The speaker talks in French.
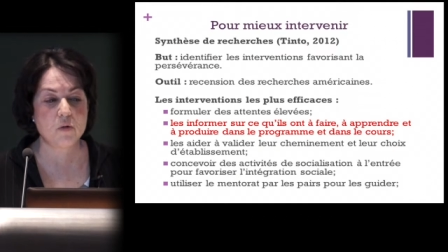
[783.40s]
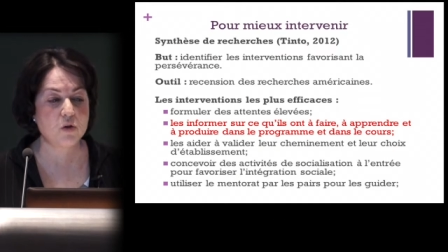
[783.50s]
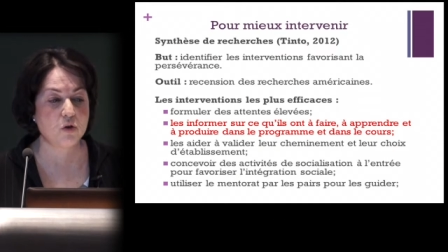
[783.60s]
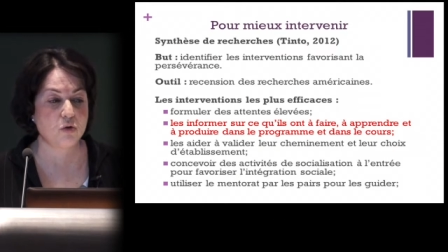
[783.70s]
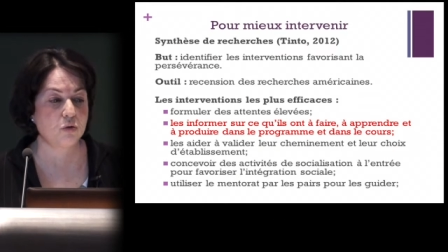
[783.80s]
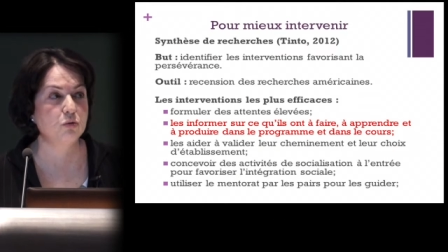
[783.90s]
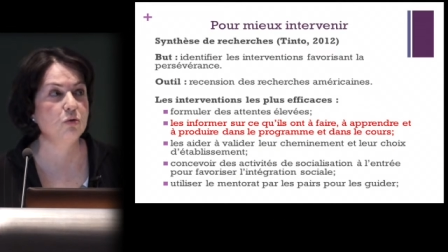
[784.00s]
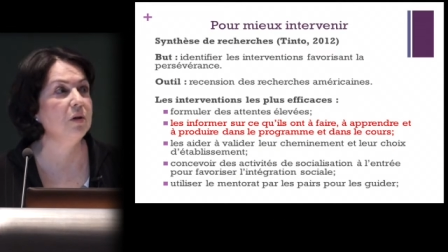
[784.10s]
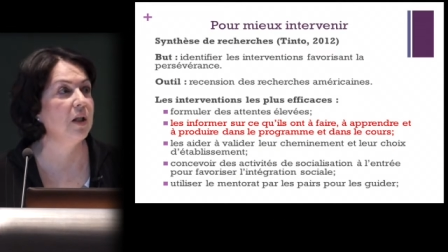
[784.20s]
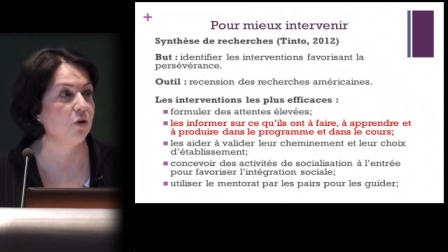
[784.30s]
de suite, ce sont
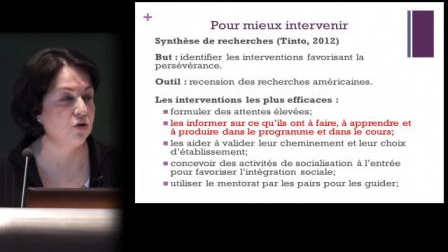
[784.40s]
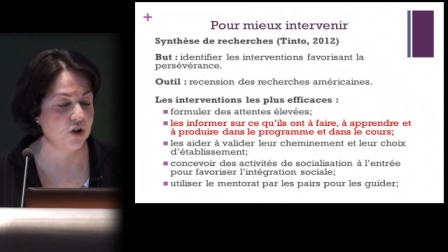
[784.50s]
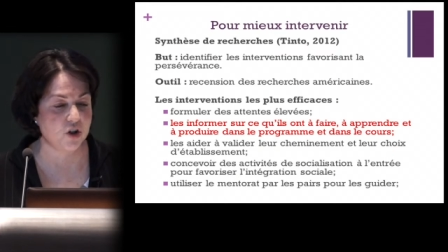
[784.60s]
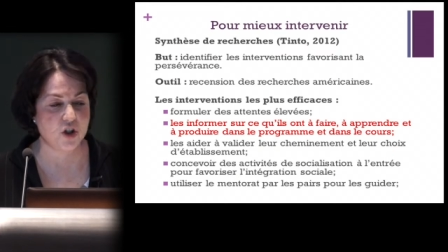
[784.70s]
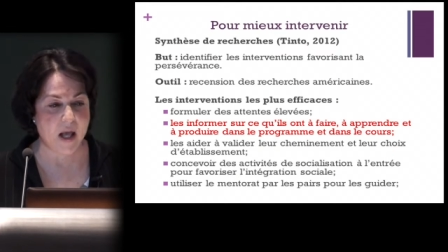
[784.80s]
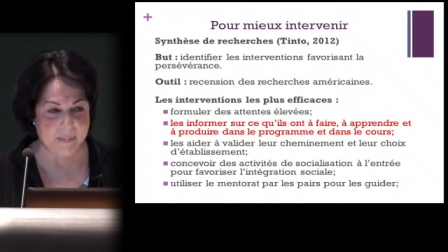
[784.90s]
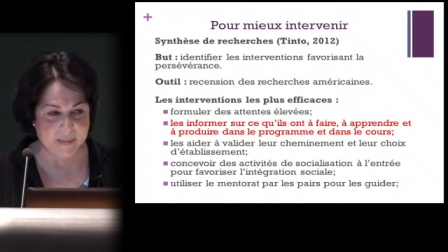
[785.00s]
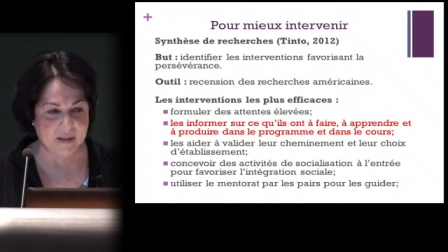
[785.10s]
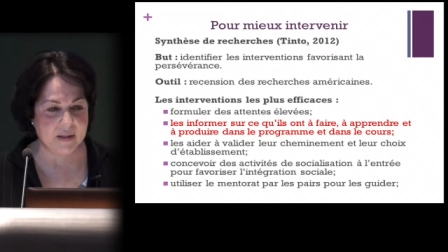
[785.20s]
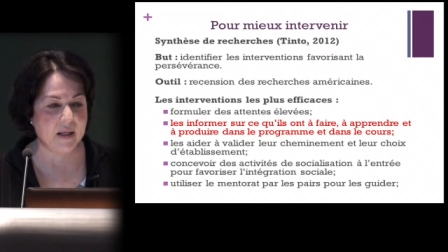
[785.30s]
toutes des recherches
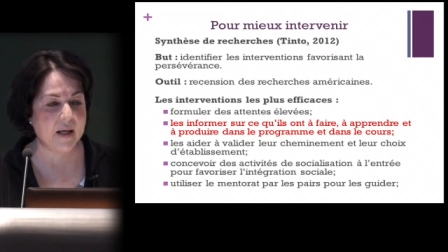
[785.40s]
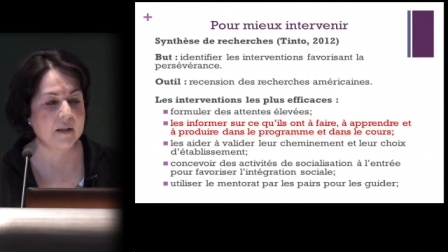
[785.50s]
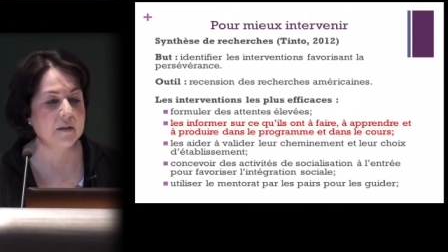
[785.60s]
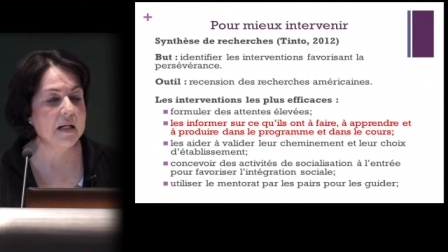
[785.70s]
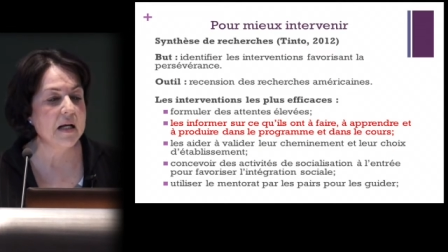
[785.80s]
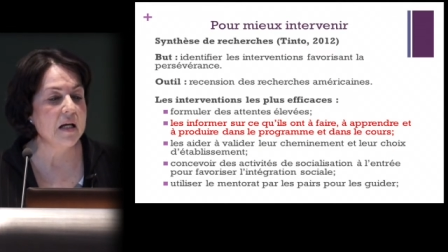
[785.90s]
américaines.